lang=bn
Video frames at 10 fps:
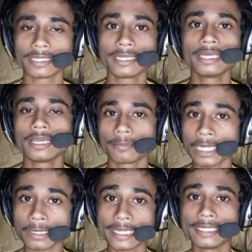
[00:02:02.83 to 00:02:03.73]
পারে
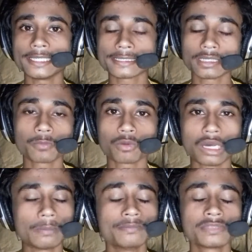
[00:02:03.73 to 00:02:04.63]
মানে রেডিয়েশনের
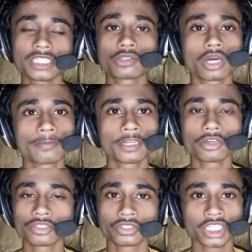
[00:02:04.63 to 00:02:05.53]
প্রভাব সেটা তো
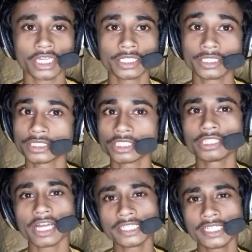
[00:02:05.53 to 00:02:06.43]
আপনারা হয়তো জানেন
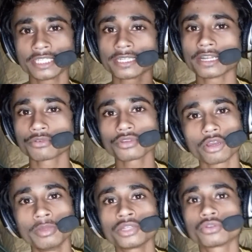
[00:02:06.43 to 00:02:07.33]
যদি না জেনে থাকেন আপনি
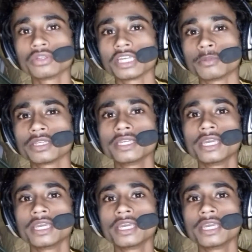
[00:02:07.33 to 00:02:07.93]
কমেন্ট করুন এবং